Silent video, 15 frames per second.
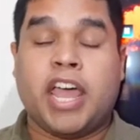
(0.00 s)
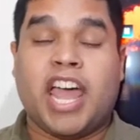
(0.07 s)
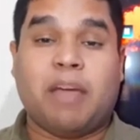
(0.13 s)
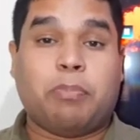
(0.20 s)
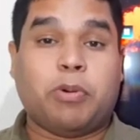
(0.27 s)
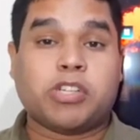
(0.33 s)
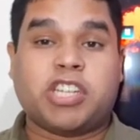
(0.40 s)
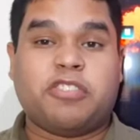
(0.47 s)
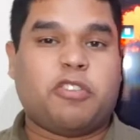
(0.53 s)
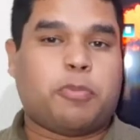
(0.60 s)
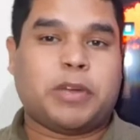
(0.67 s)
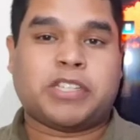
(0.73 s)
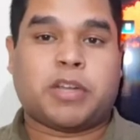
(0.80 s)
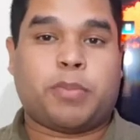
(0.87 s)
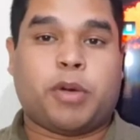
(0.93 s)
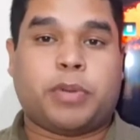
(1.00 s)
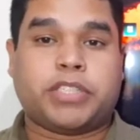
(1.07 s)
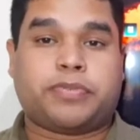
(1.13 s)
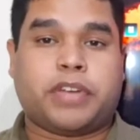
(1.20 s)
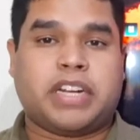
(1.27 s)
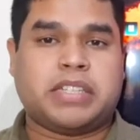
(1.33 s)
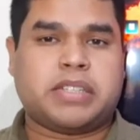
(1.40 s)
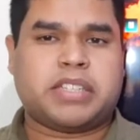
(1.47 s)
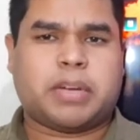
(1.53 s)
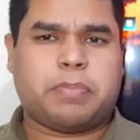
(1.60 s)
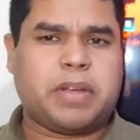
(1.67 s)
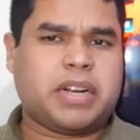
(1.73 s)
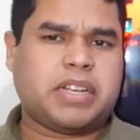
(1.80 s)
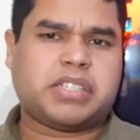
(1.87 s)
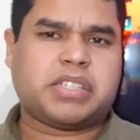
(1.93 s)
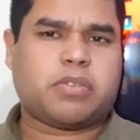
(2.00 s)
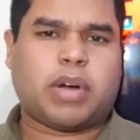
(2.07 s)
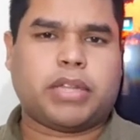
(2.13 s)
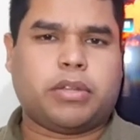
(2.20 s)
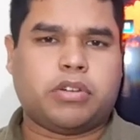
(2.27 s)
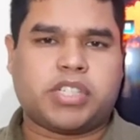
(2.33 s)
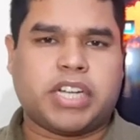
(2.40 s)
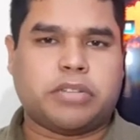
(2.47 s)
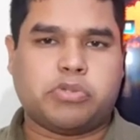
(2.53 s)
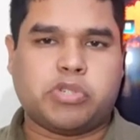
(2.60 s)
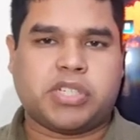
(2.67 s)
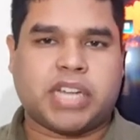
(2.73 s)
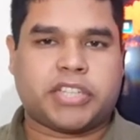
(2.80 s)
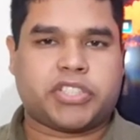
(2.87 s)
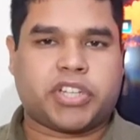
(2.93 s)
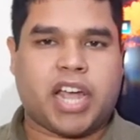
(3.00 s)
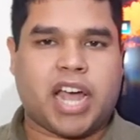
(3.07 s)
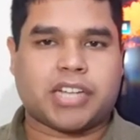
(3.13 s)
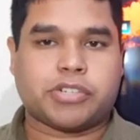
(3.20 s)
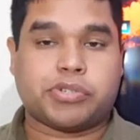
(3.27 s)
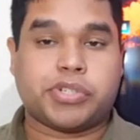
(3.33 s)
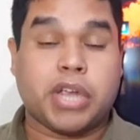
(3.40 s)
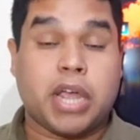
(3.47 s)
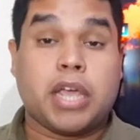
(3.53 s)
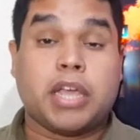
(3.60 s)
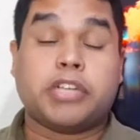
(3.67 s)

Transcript: é possível perceber uma diferença de apenas 407 casos.